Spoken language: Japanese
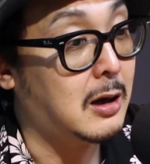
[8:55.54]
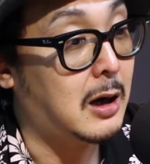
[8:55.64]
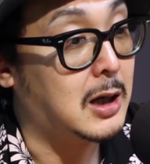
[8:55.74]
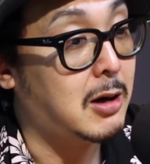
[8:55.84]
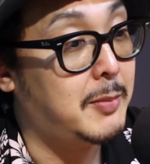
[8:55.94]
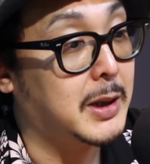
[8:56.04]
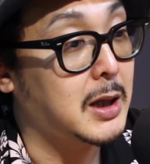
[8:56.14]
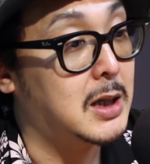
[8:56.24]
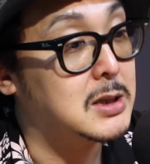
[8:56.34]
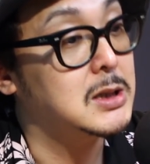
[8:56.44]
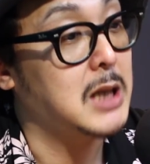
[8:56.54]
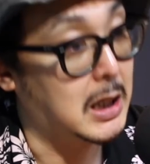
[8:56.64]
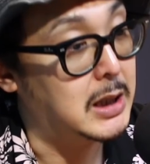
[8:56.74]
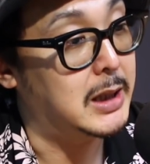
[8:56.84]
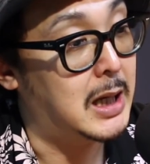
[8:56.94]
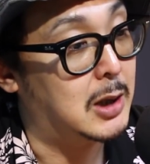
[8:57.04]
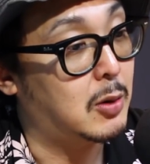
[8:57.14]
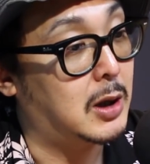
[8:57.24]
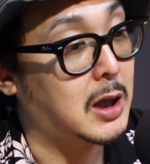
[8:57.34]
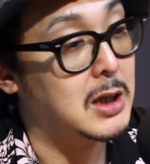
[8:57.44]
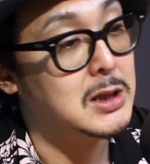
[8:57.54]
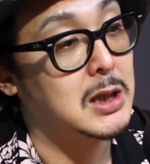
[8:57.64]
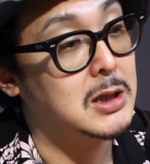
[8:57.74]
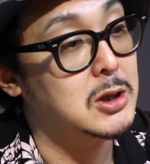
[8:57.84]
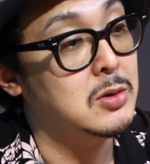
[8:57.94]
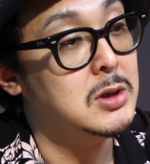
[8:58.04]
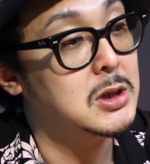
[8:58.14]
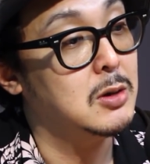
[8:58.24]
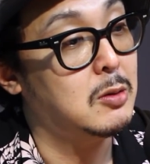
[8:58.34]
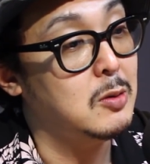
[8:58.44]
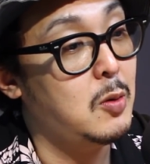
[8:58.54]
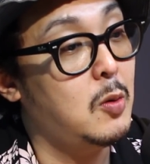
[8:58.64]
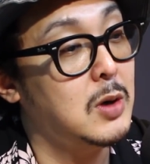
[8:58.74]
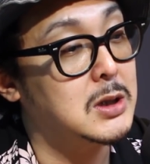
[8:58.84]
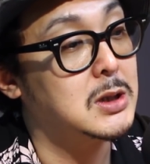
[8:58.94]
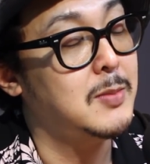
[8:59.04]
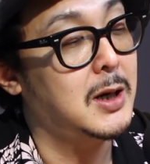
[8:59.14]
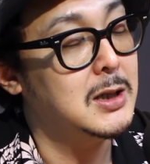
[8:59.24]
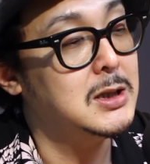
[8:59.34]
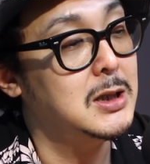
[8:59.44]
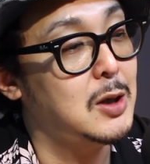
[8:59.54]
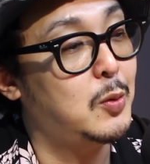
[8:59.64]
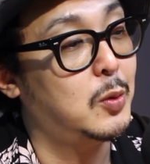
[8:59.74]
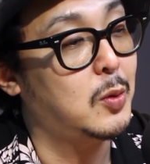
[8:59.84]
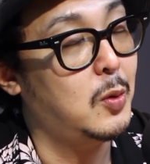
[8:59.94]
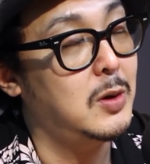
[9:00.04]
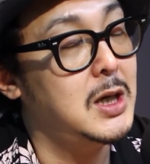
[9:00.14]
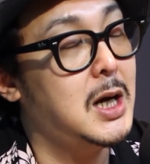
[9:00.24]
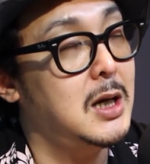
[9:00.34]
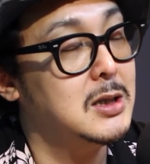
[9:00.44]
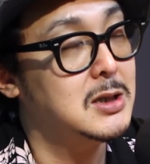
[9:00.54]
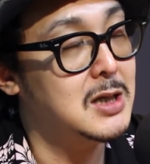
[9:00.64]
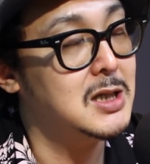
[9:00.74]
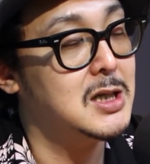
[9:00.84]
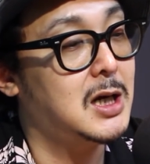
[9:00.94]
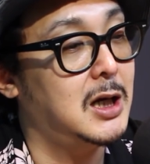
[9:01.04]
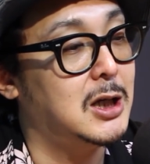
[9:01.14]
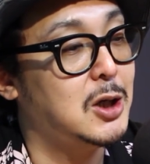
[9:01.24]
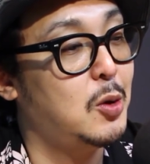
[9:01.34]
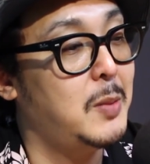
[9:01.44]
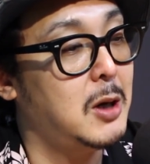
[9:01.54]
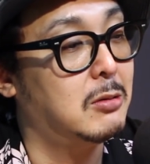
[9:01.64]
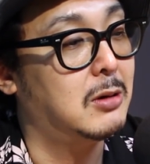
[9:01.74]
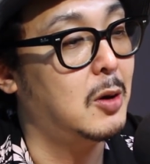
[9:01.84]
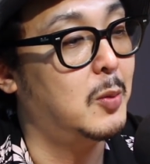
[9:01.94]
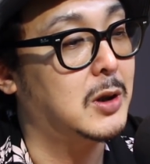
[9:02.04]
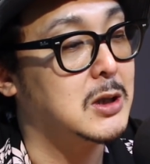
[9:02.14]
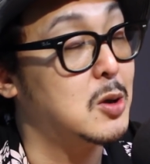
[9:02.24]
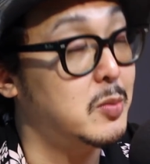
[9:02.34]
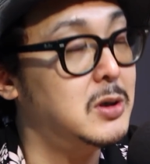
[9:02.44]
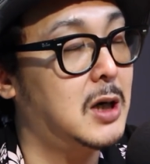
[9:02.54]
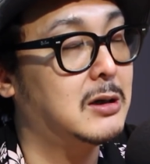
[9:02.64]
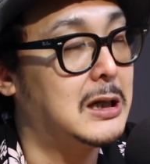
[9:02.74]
から川端康成、えー、とか谷崎潤一郎の本が素晴らしいということを理解して世界に広めようって思ったその文学